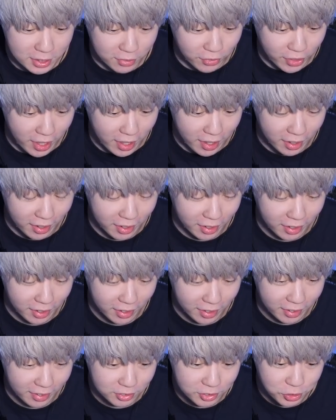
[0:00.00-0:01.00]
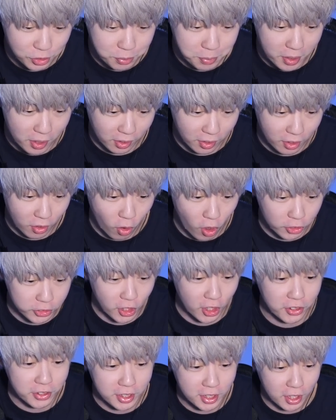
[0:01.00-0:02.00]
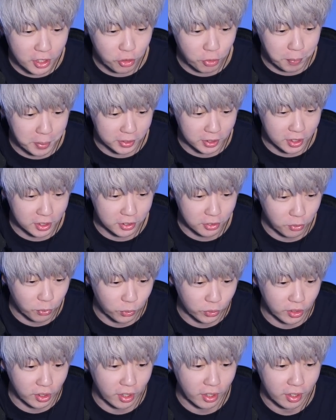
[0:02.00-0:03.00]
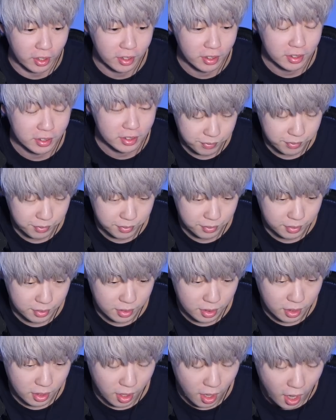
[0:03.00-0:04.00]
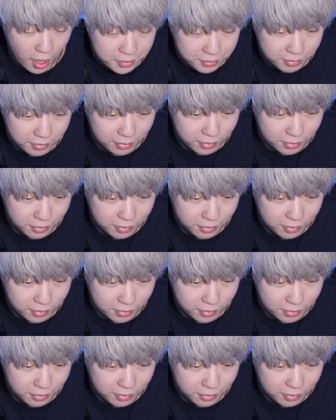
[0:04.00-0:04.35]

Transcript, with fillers: てくれちょ味からあキャンデラリオまた出てるオッケーはい